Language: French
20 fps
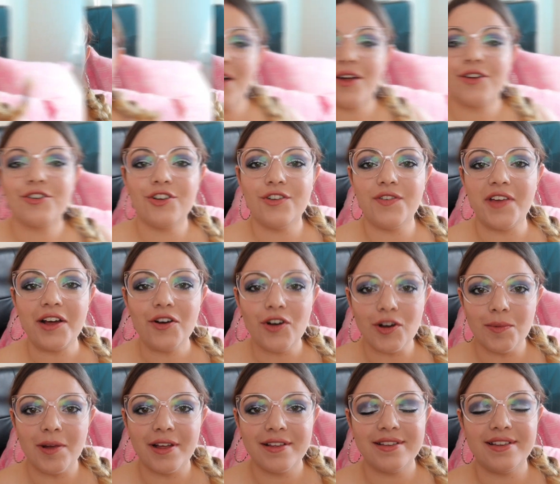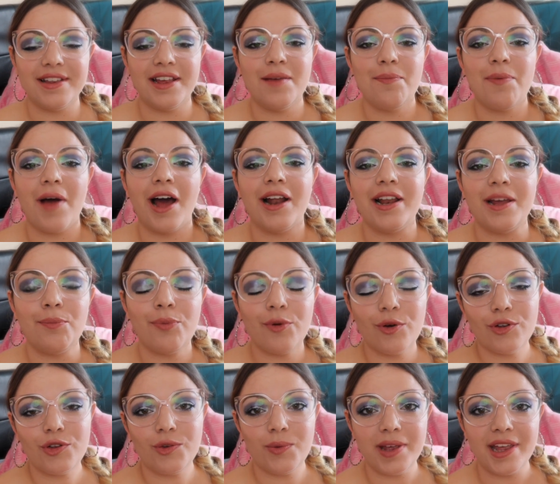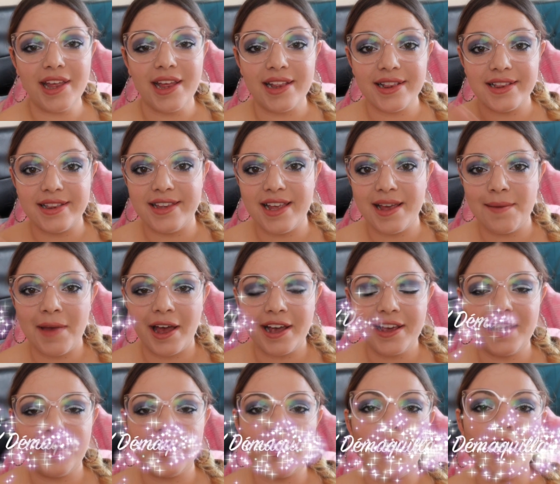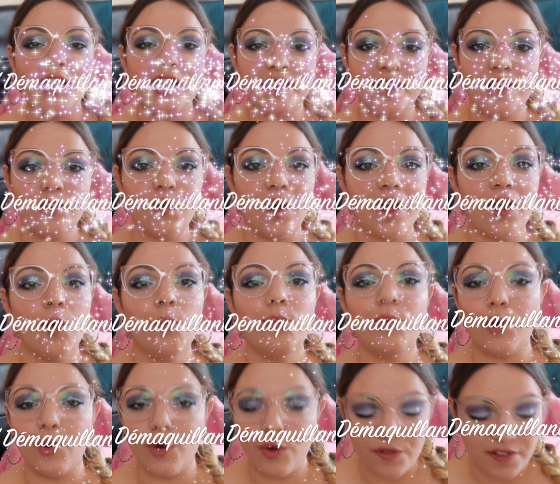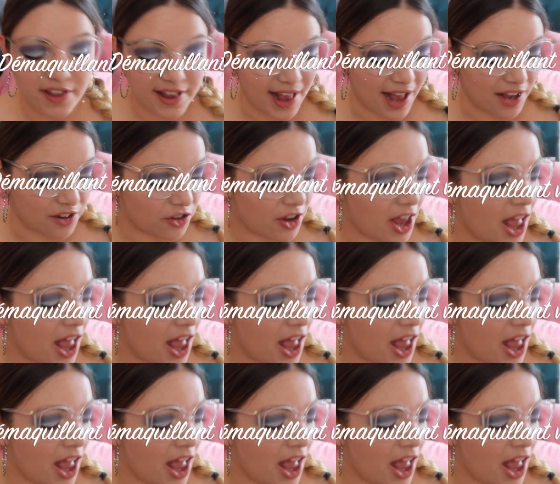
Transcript: Alors, je vais commencer par les produits démaquillants et nettoyants pour le visage.